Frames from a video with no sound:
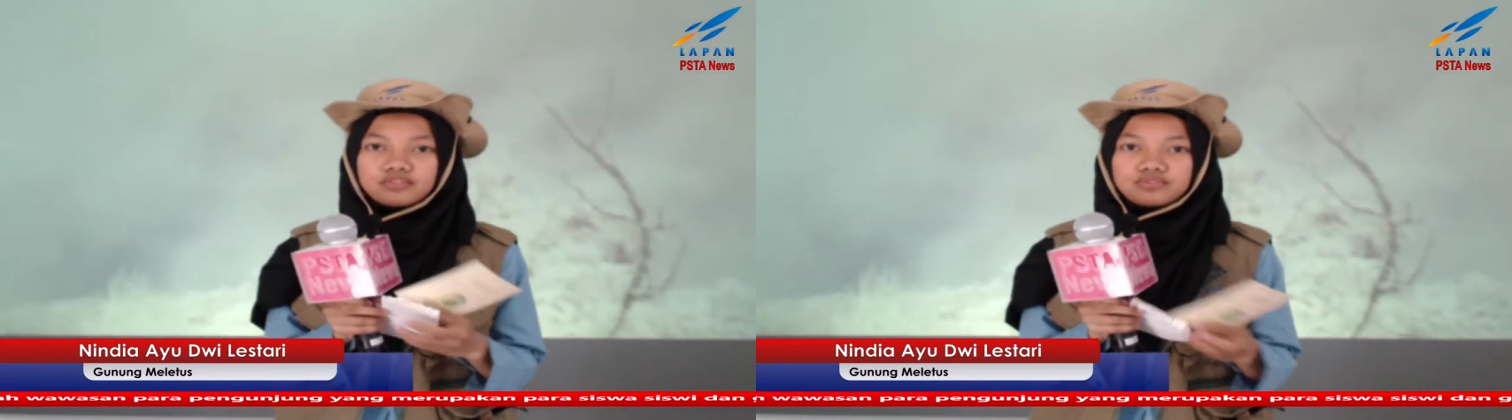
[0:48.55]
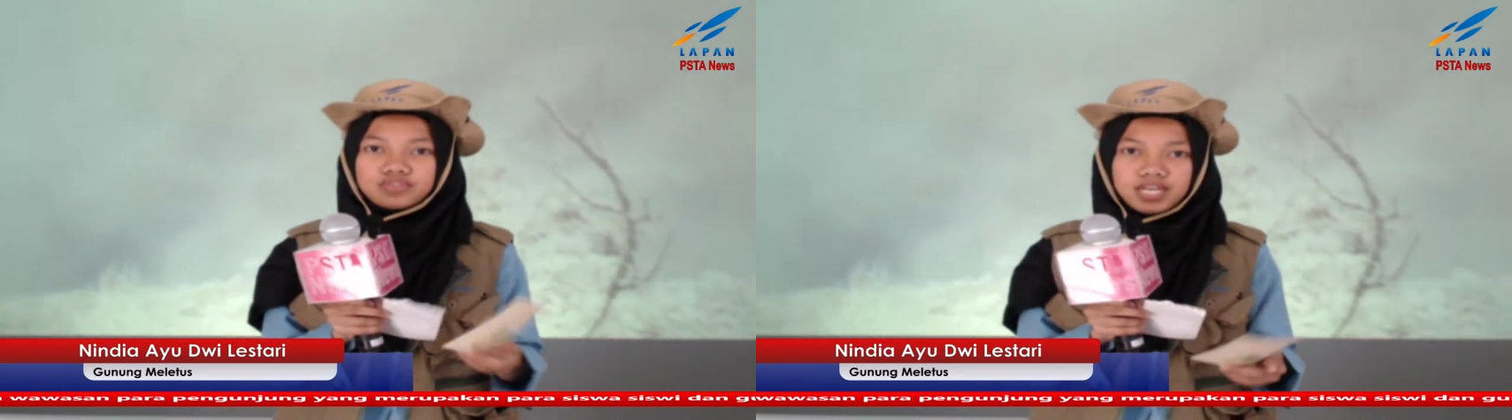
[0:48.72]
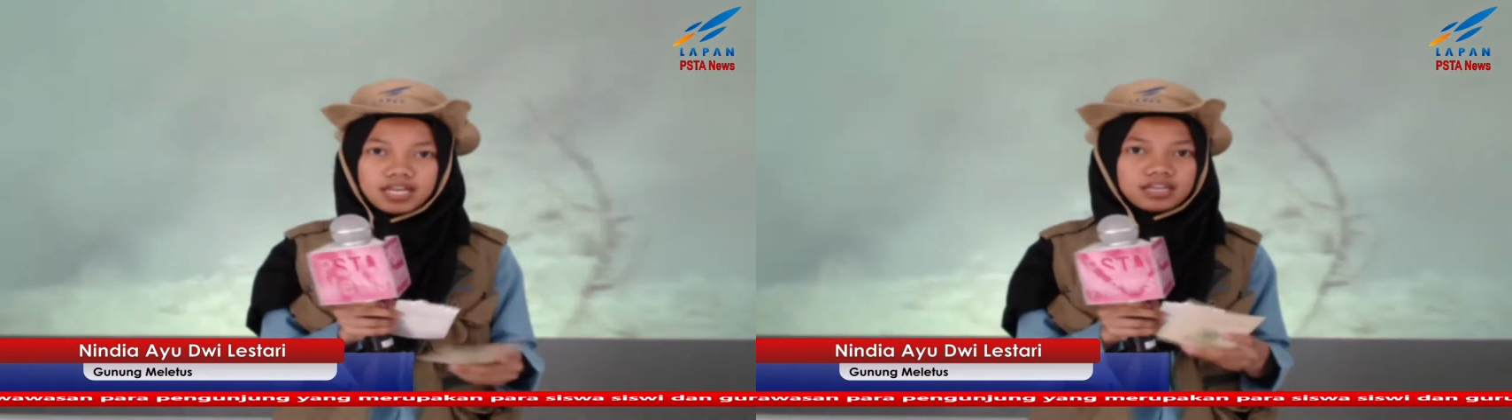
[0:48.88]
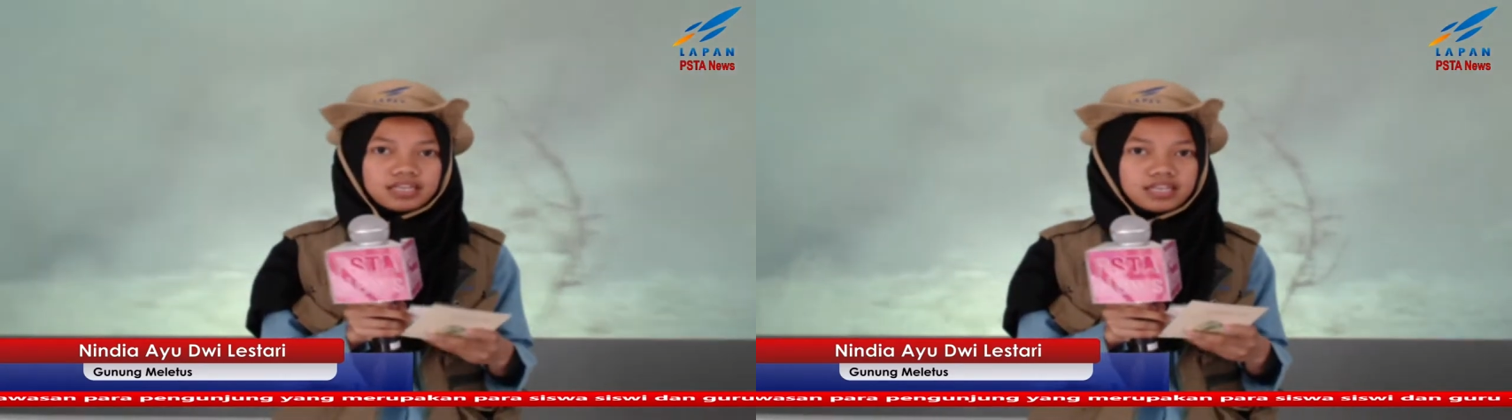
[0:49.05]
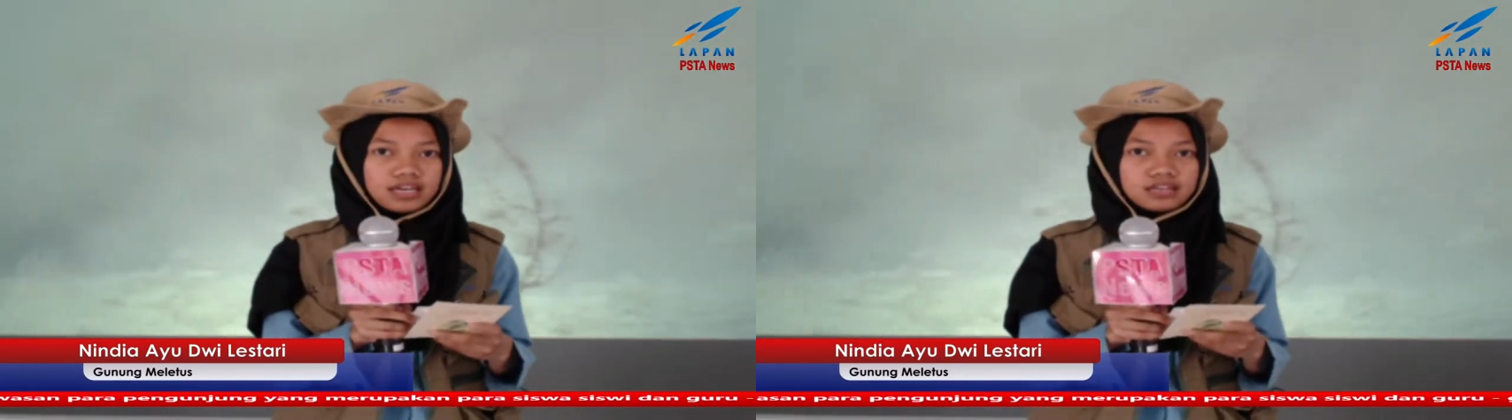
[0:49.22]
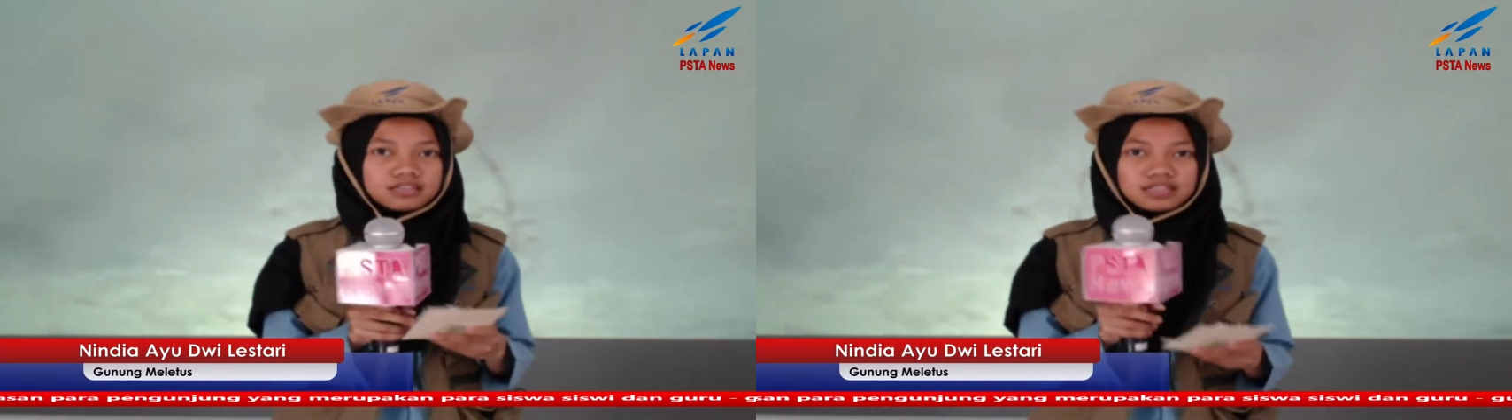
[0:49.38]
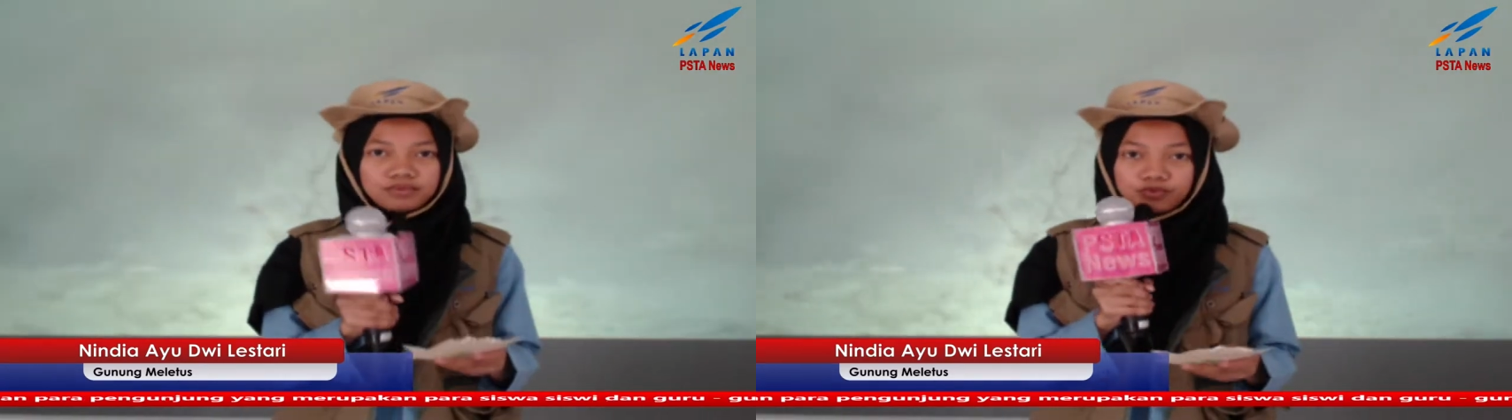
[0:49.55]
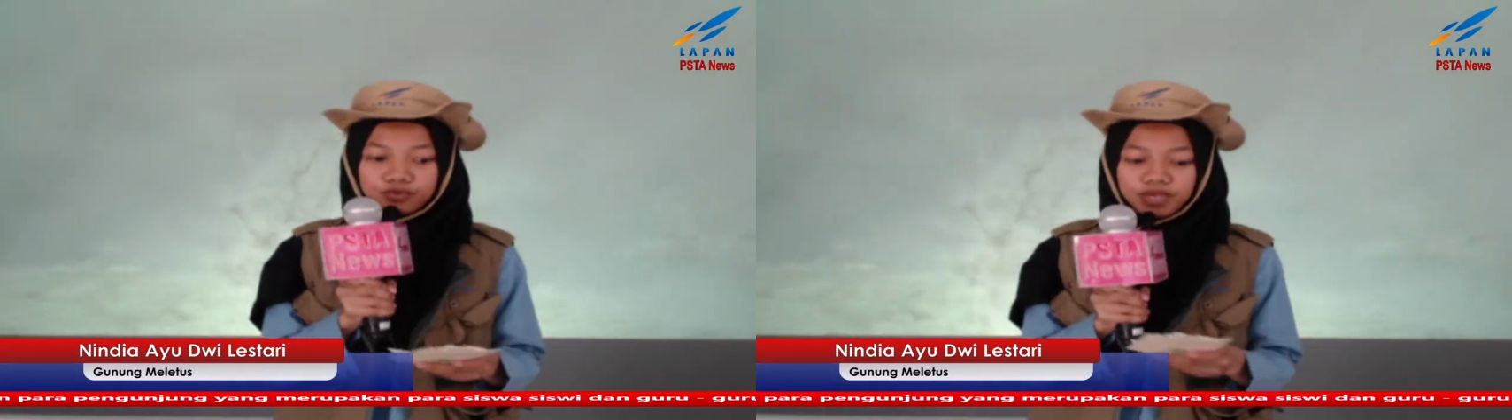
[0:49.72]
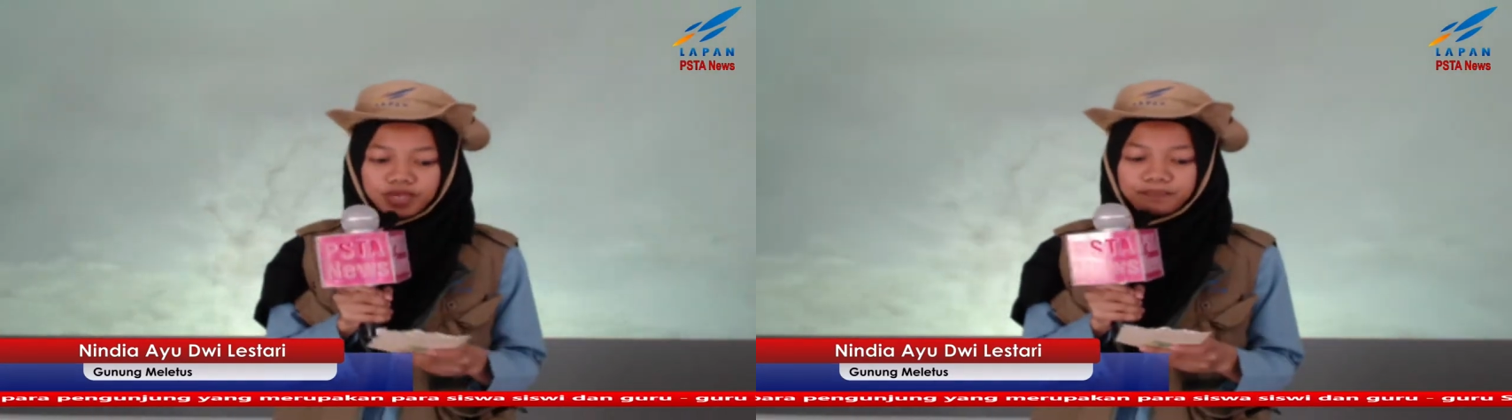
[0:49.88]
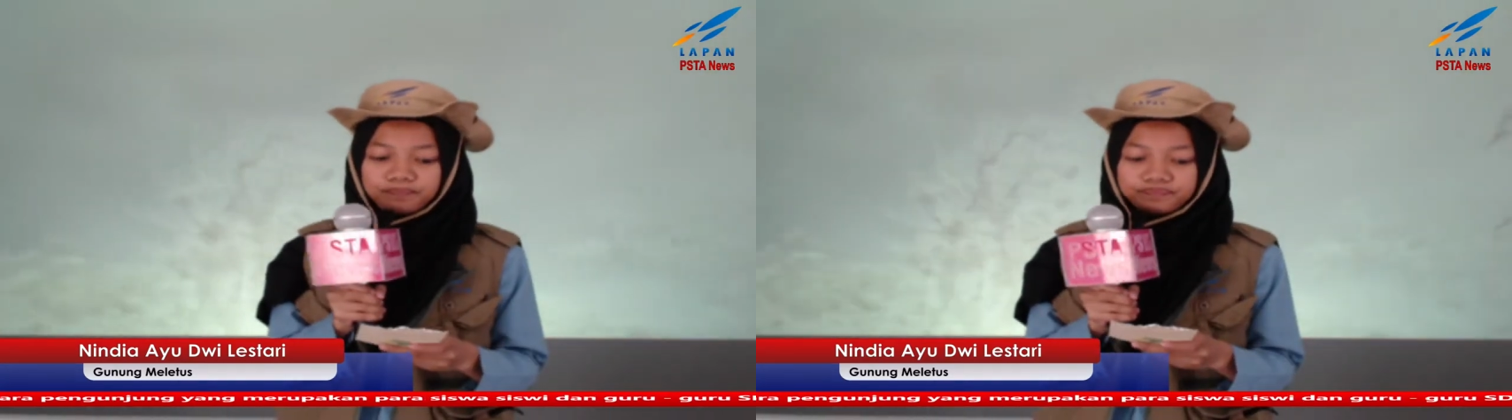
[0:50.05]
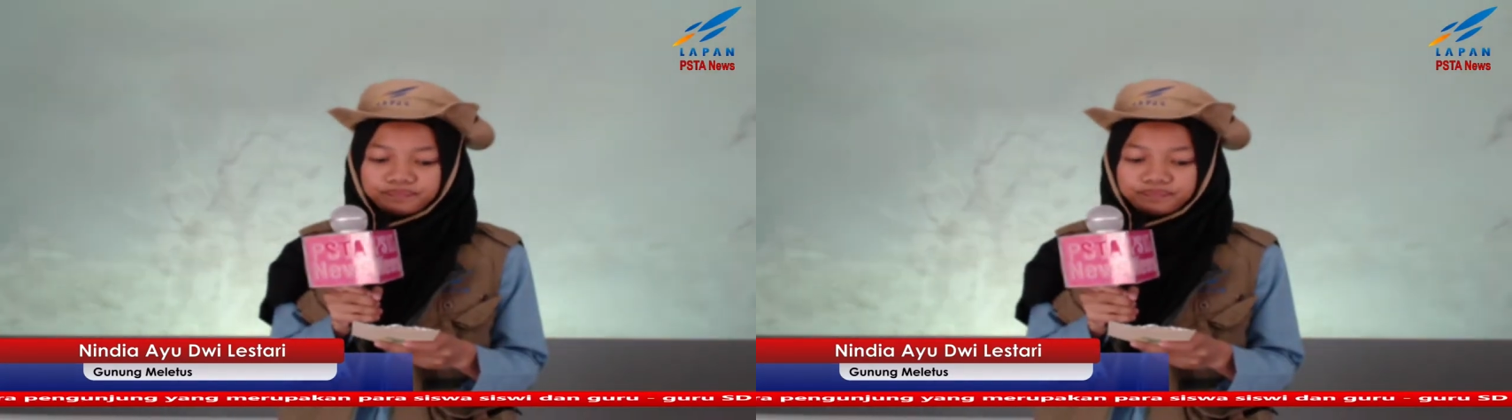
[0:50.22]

letusan yang sebelumnya.